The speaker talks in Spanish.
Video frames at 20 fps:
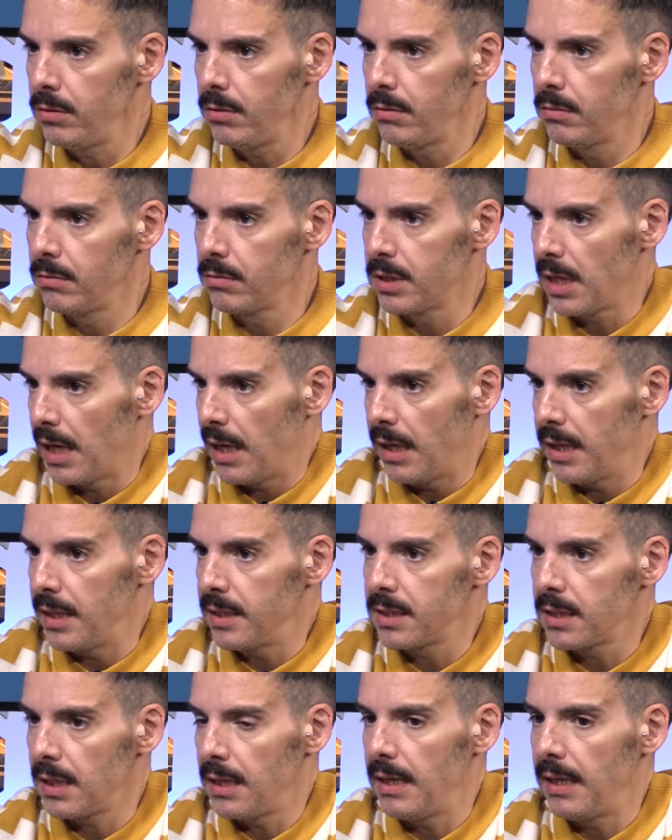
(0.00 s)
O sea,
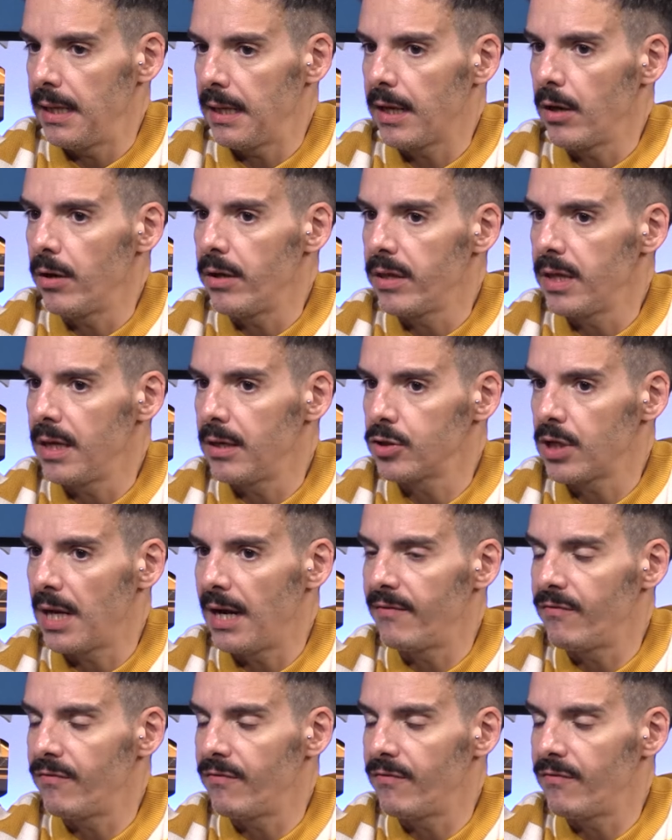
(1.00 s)
es, eh, quiero decir, o sea,